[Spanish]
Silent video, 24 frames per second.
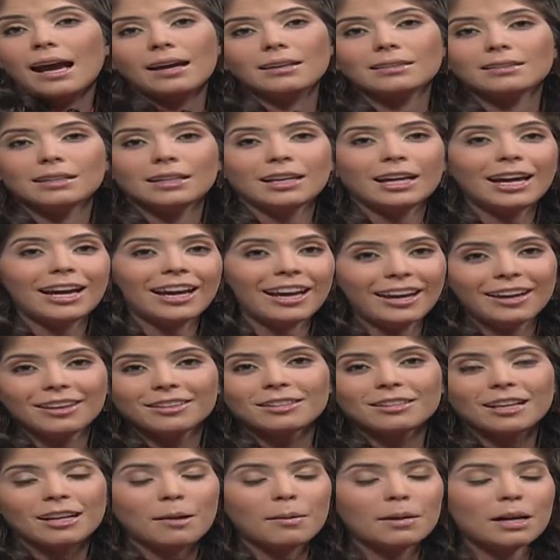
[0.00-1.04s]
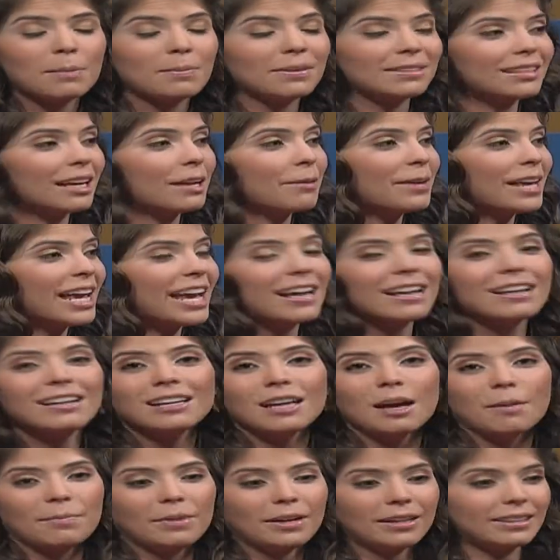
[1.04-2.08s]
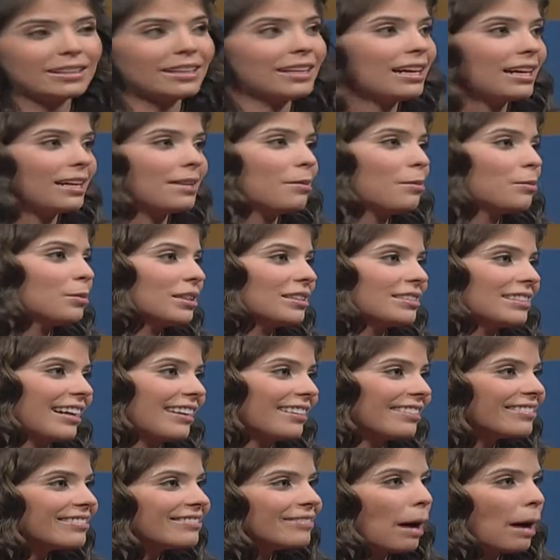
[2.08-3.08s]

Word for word: así que se la van a pasar bien y aparte ahí vamos a estar